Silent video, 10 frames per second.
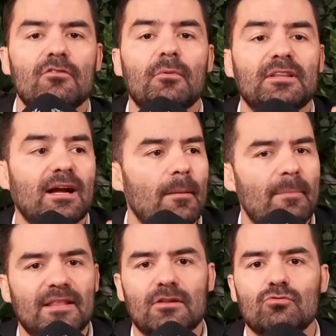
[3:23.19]
Vamos atacar
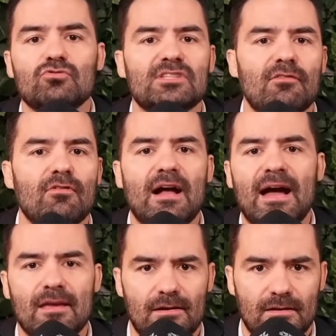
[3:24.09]
pedra no Gustavo
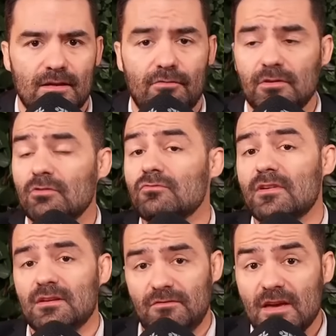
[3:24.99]
Gayer, que falou, não,
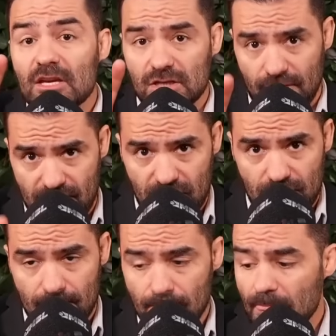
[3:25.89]
veja, veja.